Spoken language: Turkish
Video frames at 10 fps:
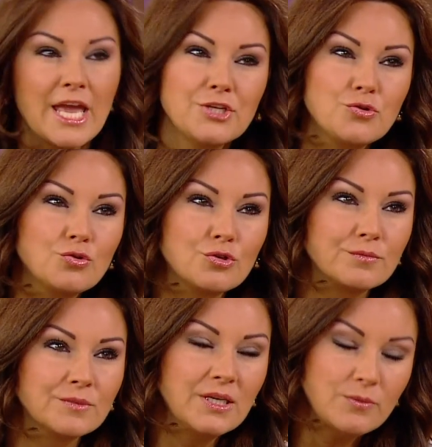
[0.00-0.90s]
E şu
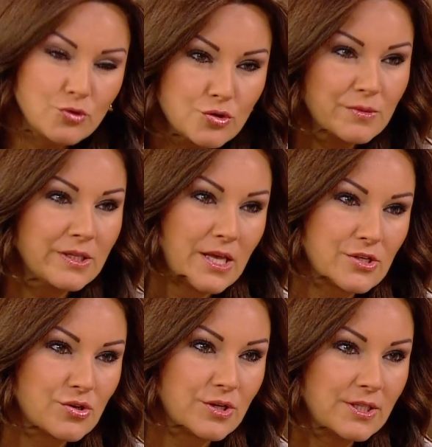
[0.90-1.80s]
durumda bu cümleden
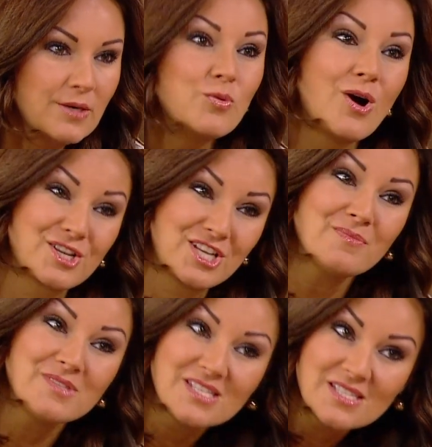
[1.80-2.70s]
sonra da bu
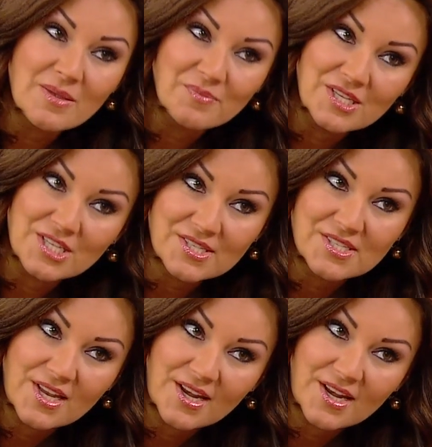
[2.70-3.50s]
akşam sizdeyim diyeceksin